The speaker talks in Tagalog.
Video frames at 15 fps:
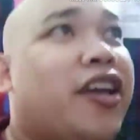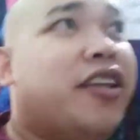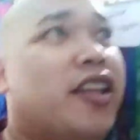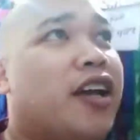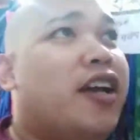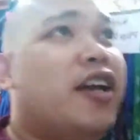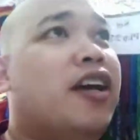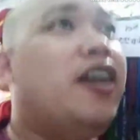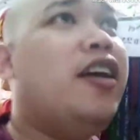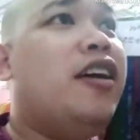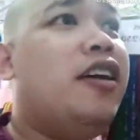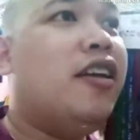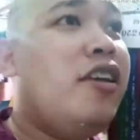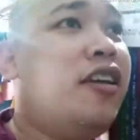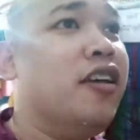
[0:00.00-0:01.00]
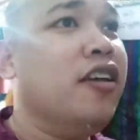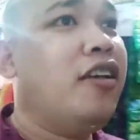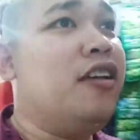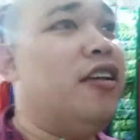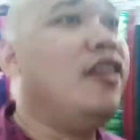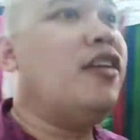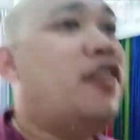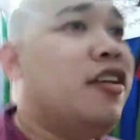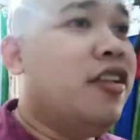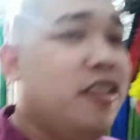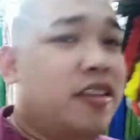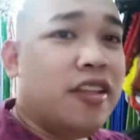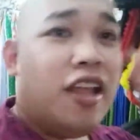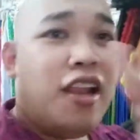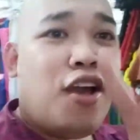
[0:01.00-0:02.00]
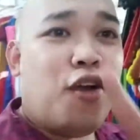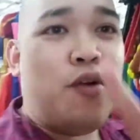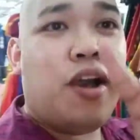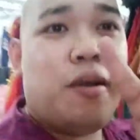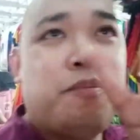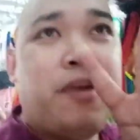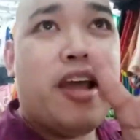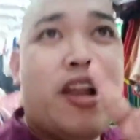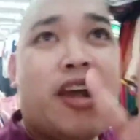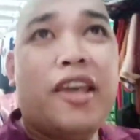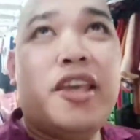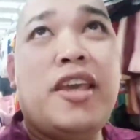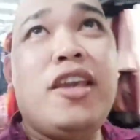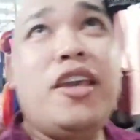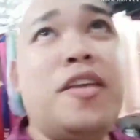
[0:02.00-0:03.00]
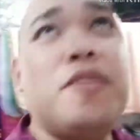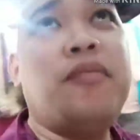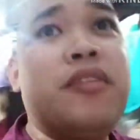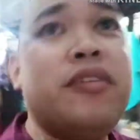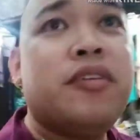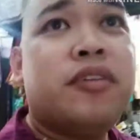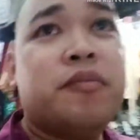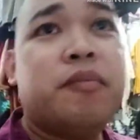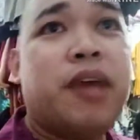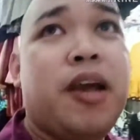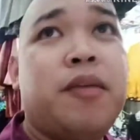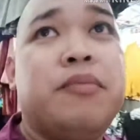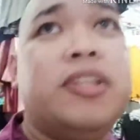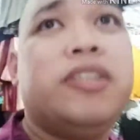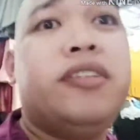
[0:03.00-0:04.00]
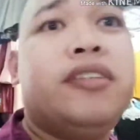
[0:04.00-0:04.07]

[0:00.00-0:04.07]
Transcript: ng dalawa para kay mami.